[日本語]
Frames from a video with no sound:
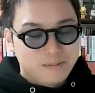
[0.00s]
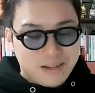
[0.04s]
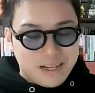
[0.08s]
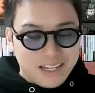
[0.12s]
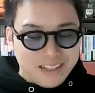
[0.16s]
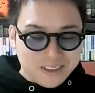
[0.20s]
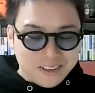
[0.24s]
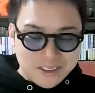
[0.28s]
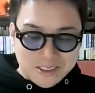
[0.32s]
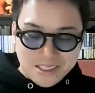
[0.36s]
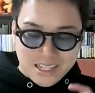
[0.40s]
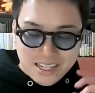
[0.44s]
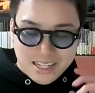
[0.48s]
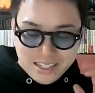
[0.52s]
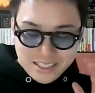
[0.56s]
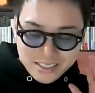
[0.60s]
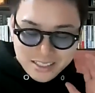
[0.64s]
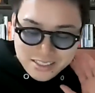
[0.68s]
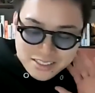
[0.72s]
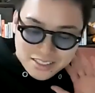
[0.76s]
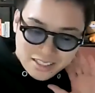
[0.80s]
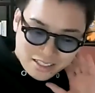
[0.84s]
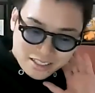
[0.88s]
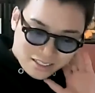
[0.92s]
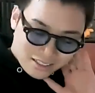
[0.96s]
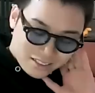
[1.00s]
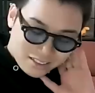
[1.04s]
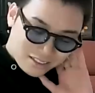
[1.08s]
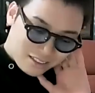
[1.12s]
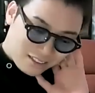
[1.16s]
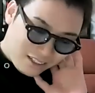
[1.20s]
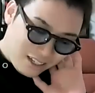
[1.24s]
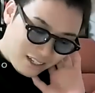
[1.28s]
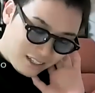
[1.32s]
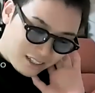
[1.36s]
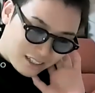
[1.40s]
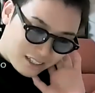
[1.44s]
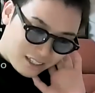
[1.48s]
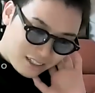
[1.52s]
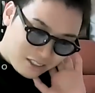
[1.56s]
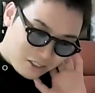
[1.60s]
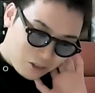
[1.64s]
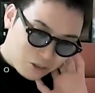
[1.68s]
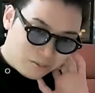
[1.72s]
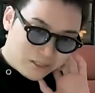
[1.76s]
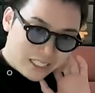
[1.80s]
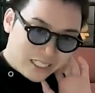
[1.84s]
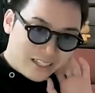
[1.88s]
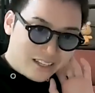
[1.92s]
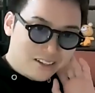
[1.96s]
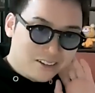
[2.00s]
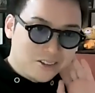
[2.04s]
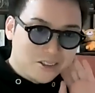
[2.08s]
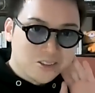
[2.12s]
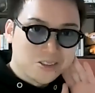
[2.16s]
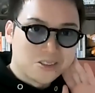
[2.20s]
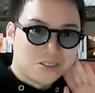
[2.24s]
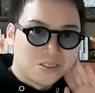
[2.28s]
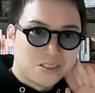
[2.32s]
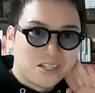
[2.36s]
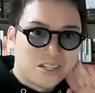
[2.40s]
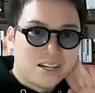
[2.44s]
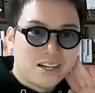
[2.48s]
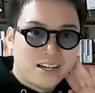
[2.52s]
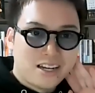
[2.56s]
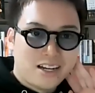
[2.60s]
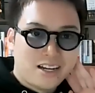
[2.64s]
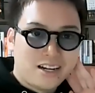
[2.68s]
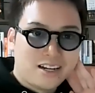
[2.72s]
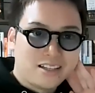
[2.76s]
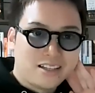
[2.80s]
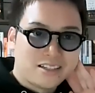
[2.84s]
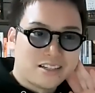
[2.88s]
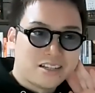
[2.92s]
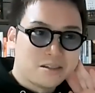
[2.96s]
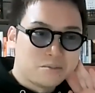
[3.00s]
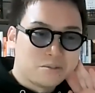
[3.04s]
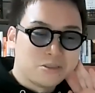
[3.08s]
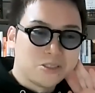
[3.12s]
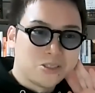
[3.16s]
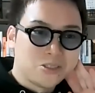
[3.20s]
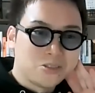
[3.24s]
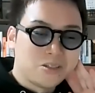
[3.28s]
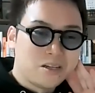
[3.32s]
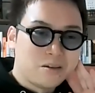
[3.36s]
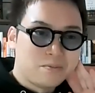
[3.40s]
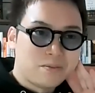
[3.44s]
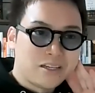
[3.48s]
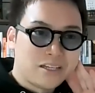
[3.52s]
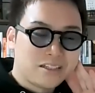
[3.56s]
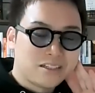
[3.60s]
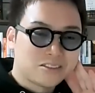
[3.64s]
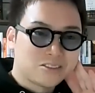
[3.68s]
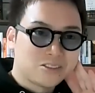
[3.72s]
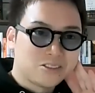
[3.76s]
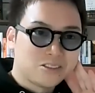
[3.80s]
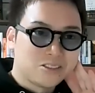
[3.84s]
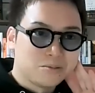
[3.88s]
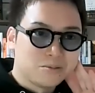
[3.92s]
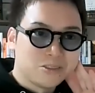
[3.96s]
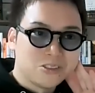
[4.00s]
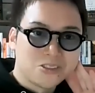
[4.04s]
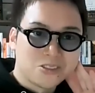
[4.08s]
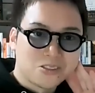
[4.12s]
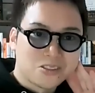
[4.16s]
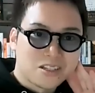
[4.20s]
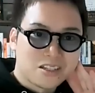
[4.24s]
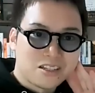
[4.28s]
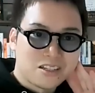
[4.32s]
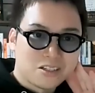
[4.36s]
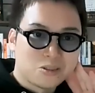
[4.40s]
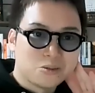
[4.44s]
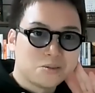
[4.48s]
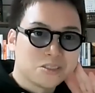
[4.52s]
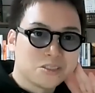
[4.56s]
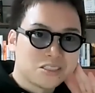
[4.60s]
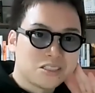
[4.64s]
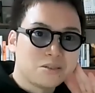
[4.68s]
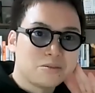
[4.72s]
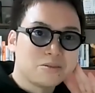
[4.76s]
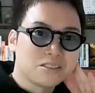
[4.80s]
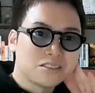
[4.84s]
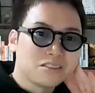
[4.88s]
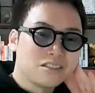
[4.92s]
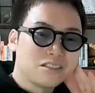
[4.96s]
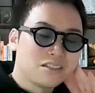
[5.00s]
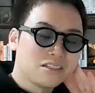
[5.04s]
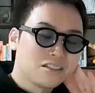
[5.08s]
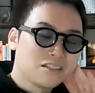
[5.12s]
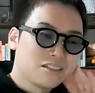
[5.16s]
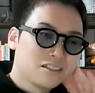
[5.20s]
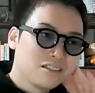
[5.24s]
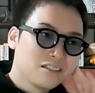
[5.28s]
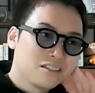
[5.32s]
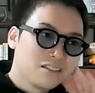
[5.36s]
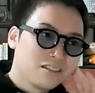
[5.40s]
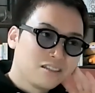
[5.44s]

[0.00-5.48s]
まあ、あと、あれですね。なんか、読み手のことを考えられてない文章はやっぱ下手くそな文章だなと思っちゃいますね。